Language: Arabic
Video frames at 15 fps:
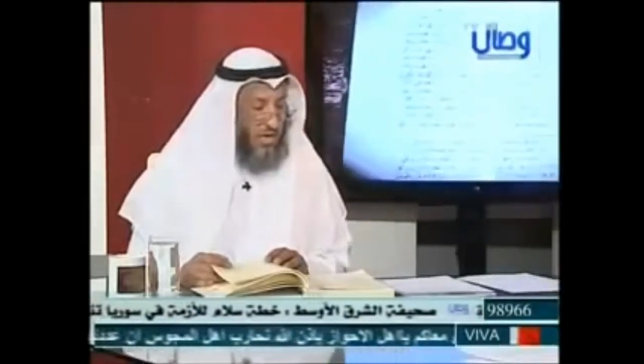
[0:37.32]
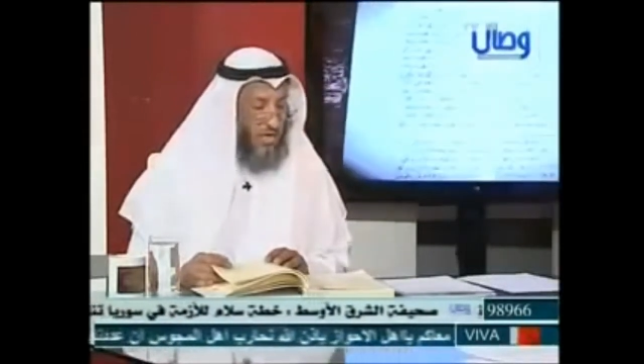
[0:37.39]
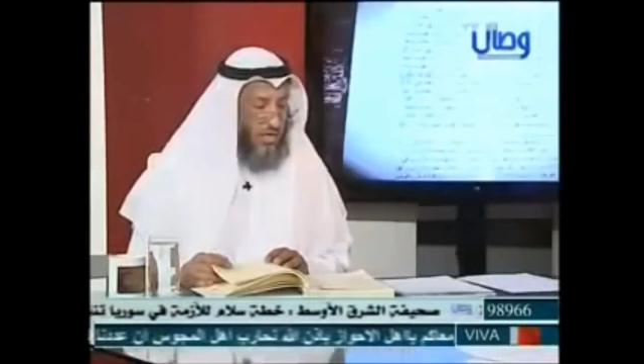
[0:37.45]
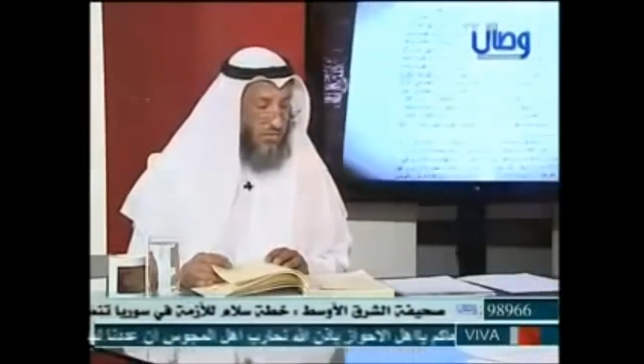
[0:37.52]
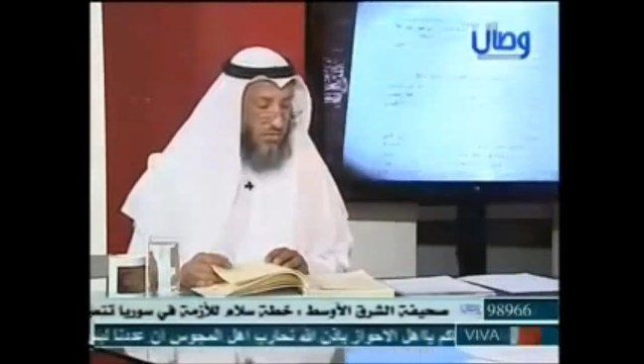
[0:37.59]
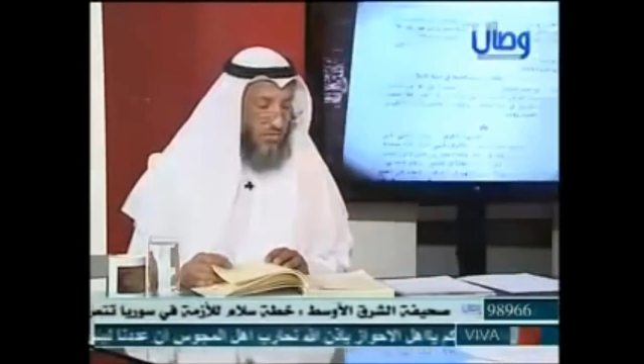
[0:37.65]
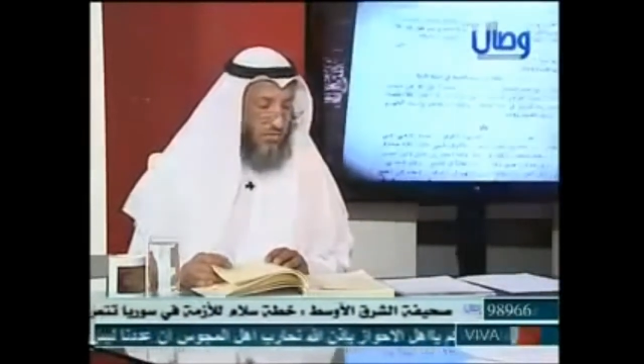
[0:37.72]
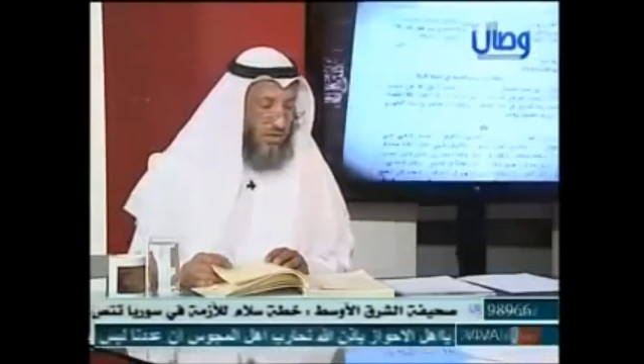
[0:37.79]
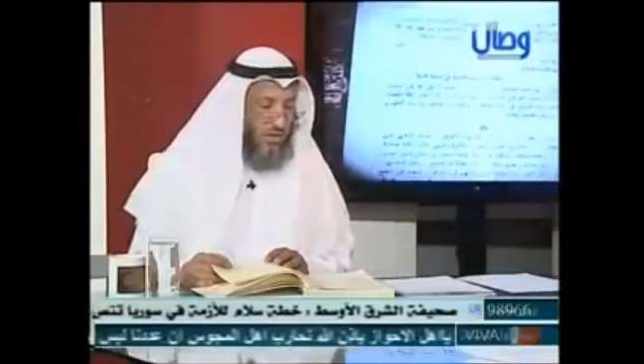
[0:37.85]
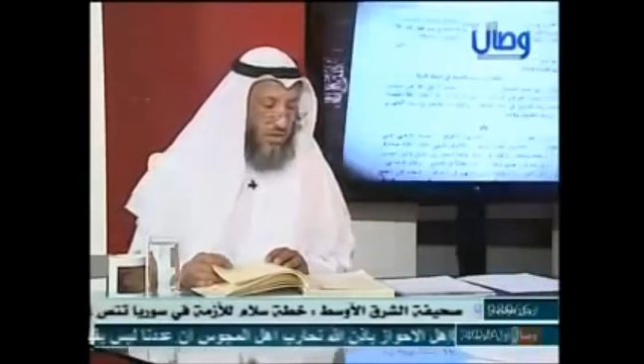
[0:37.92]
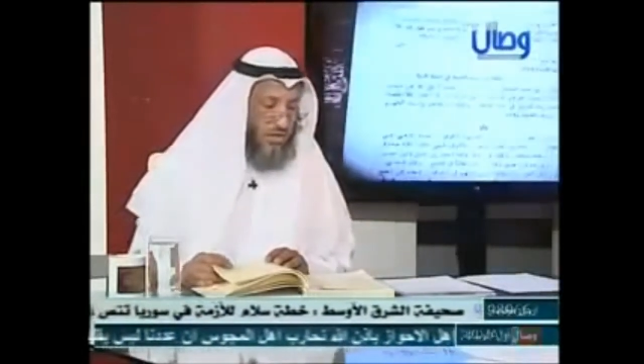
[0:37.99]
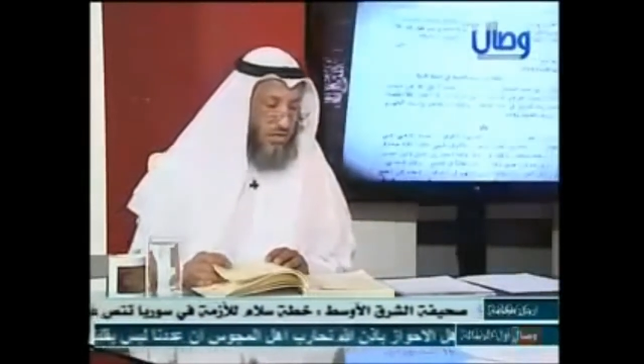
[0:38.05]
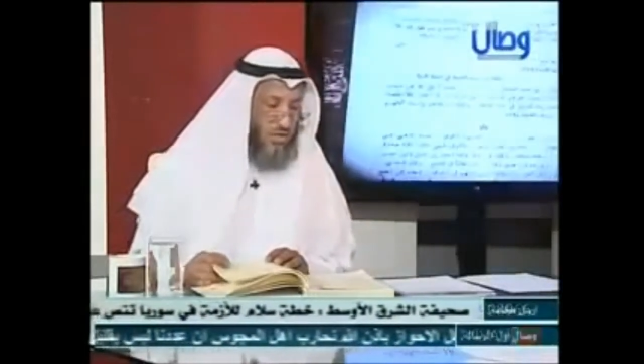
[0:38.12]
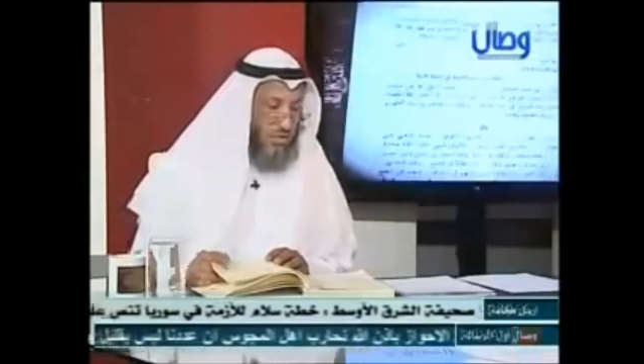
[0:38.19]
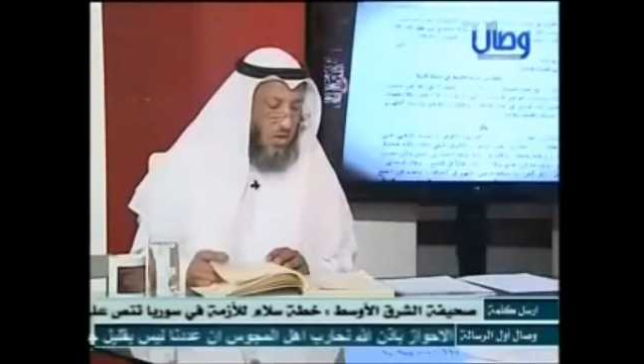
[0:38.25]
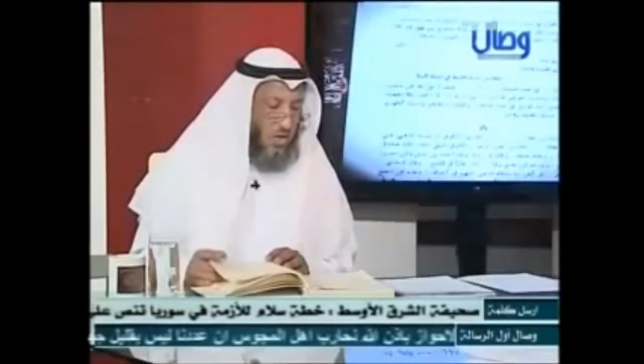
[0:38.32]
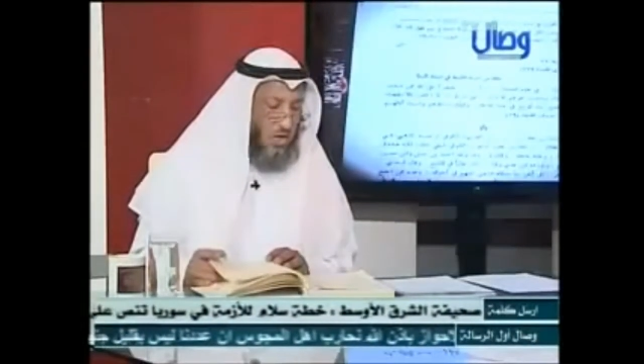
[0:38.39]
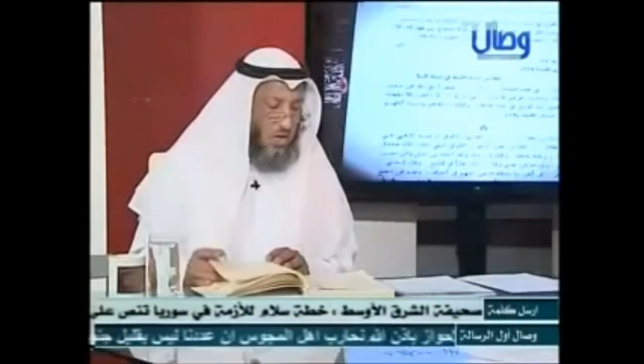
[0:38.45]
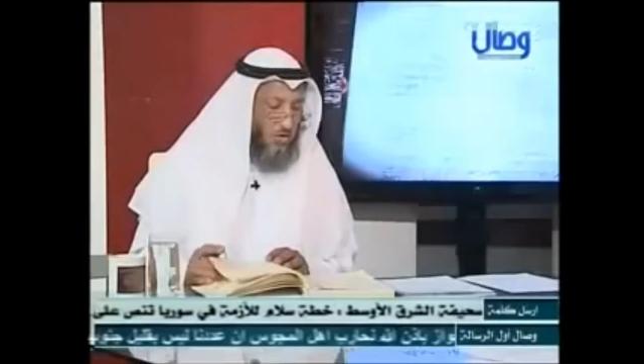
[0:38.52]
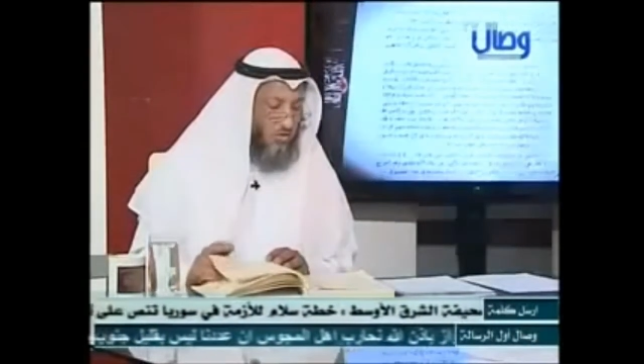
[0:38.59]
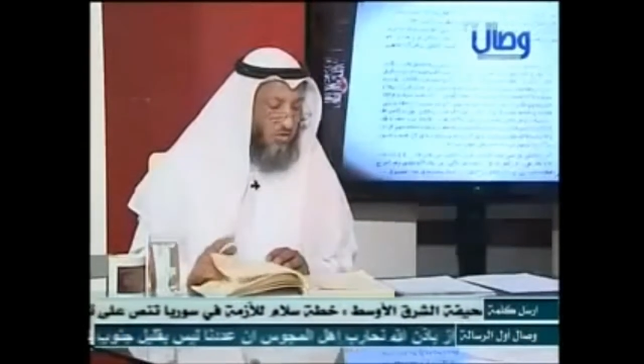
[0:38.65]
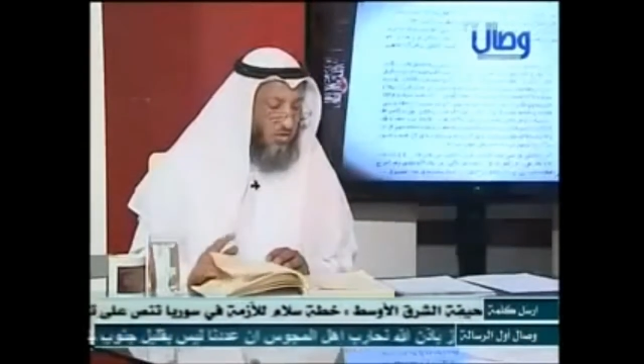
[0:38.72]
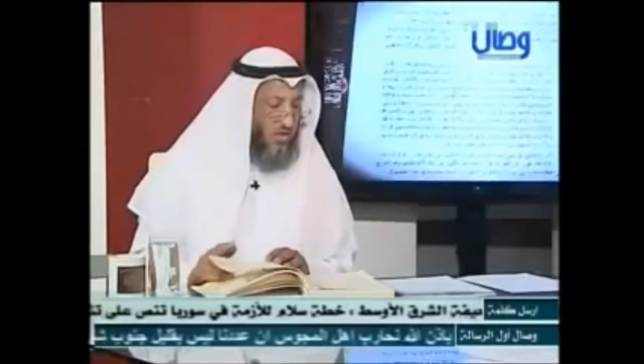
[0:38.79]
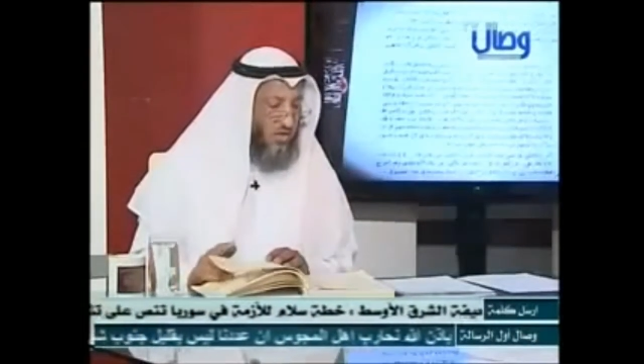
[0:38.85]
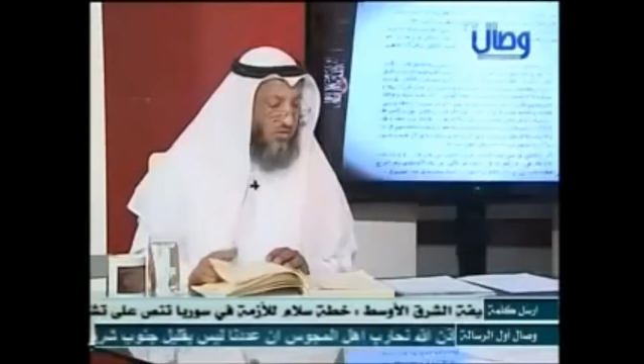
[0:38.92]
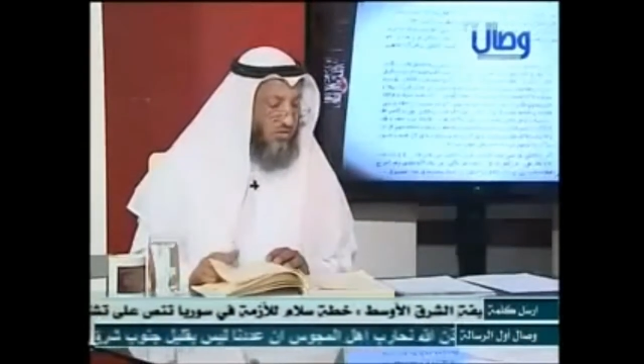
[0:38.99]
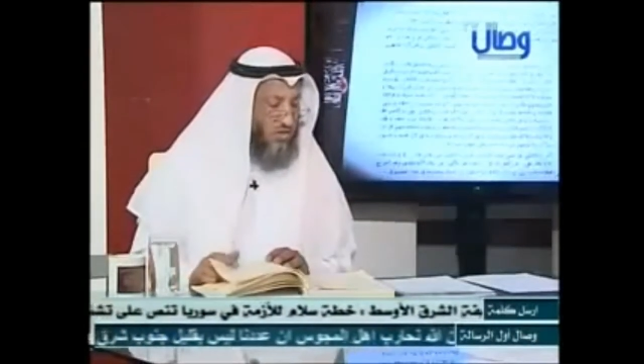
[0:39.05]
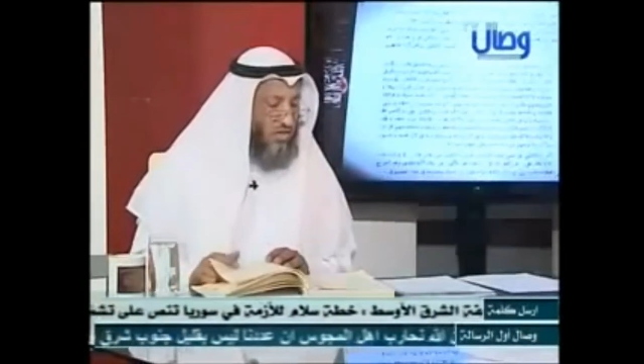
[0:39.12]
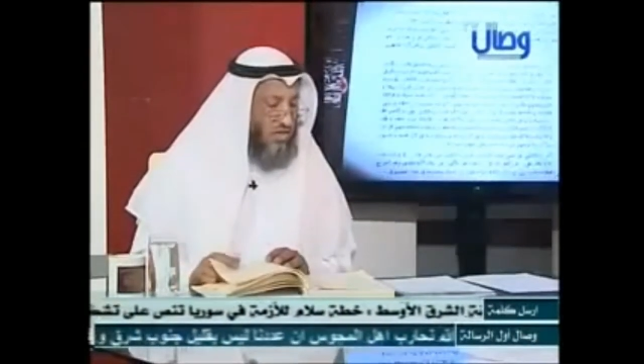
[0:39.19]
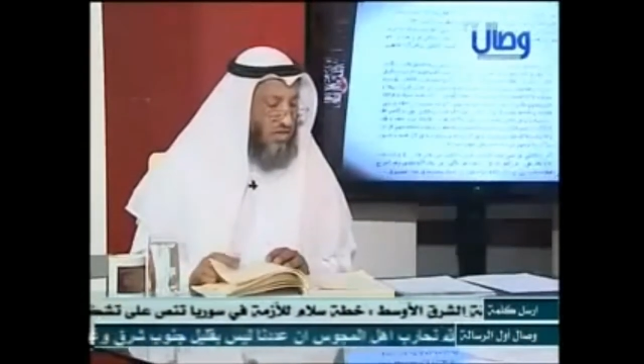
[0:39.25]
الحاكم أخرجه وقال حديث
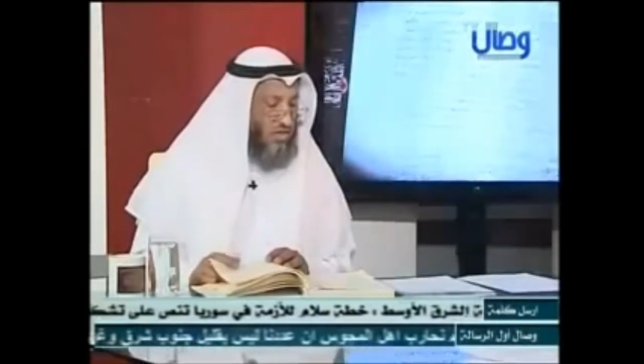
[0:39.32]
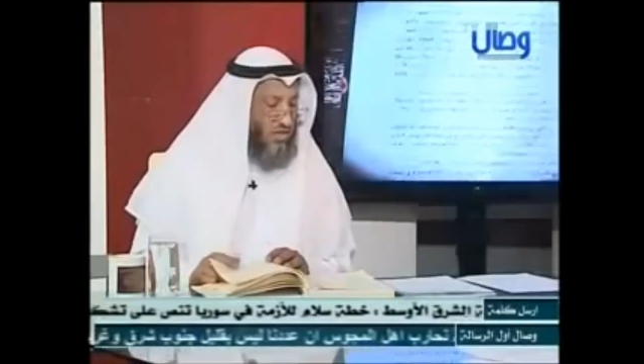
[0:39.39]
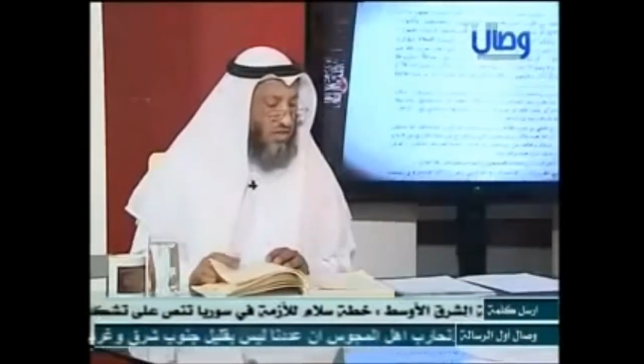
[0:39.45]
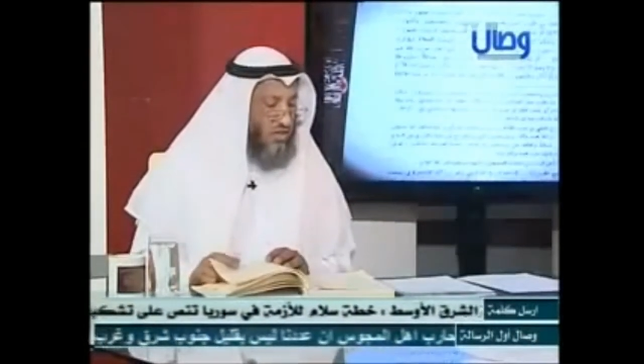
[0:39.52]
صحيح الإسلام